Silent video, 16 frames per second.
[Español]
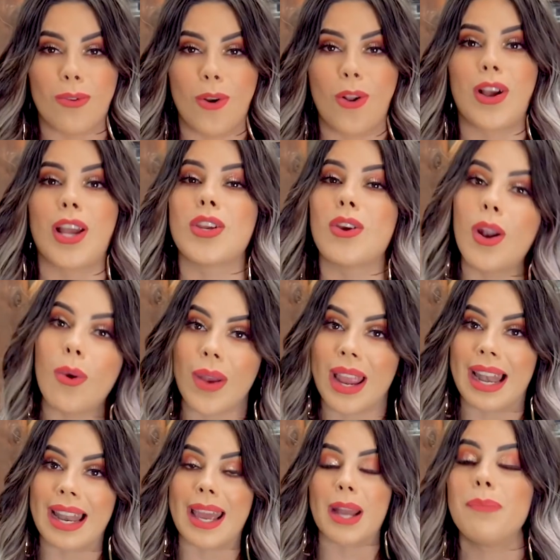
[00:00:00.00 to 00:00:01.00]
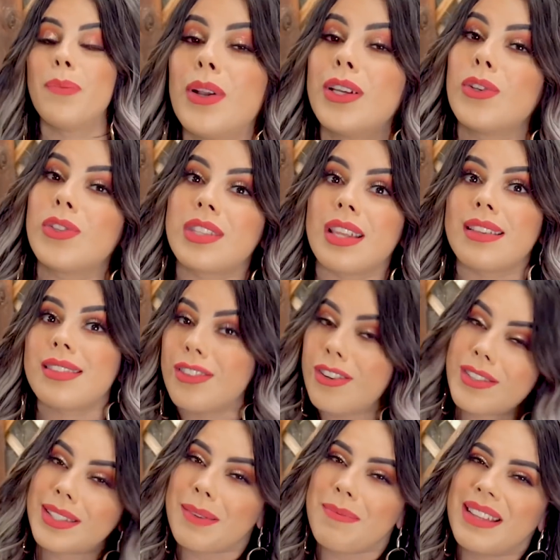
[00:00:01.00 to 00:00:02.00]
Aunque Liz ya aclaró el tema en sus
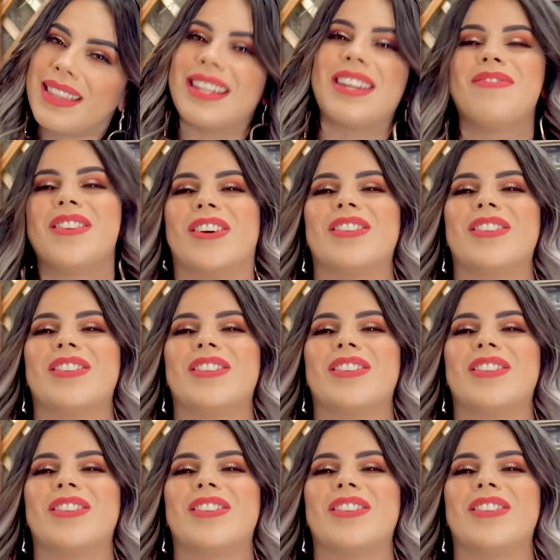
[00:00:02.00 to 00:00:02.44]
historias y